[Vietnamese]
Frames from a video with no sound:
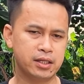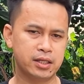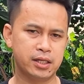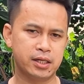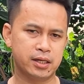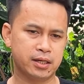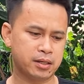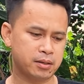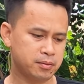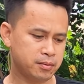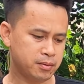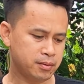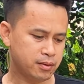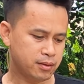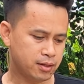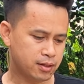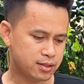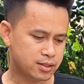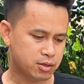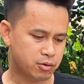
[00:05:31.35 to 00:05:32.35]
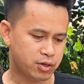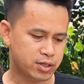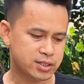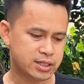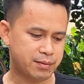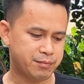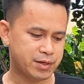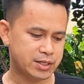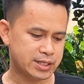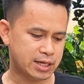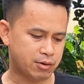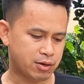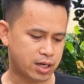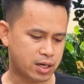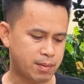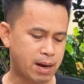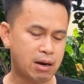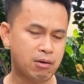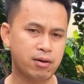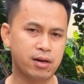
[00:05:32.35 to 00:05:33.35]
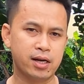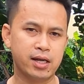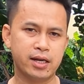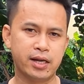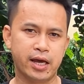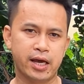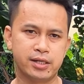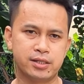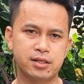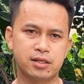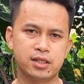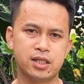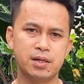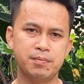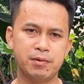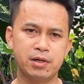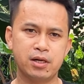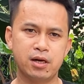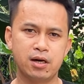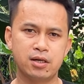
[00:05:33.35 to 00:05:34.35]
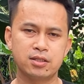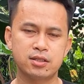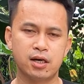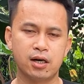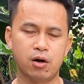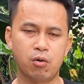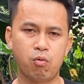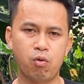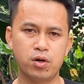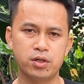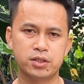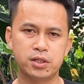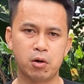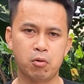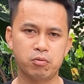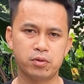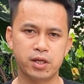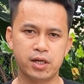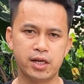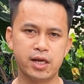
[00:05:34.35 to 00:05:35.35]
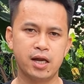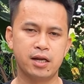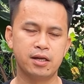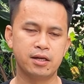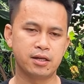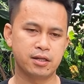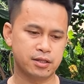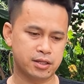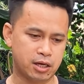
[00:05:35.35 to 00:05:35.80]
Thì sau khi xem video này các bác có thể liên hệ trực tiếp với cơ sở khuôn chậu Tiên Yên